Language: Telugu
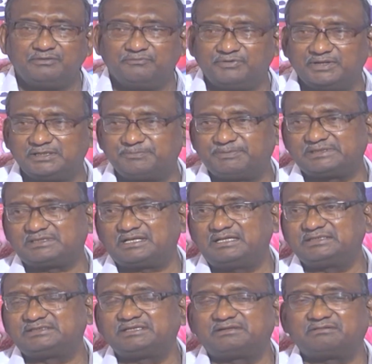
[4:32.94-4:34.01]
వినతి పత్రాలు
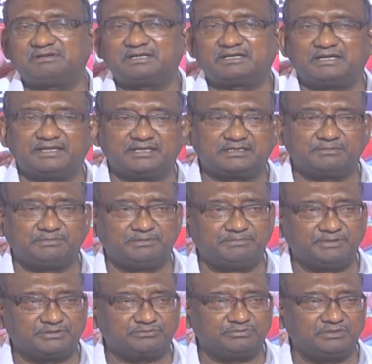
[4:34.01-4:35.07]
ఇచ్చేటువంటి కార్యక్రమం
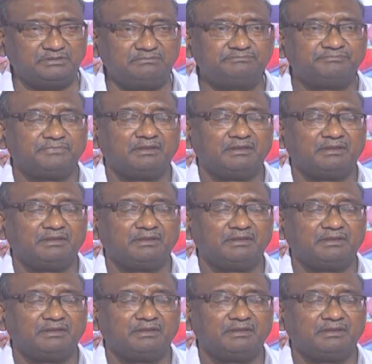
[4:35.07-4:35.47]
పెట్టుకున్నాం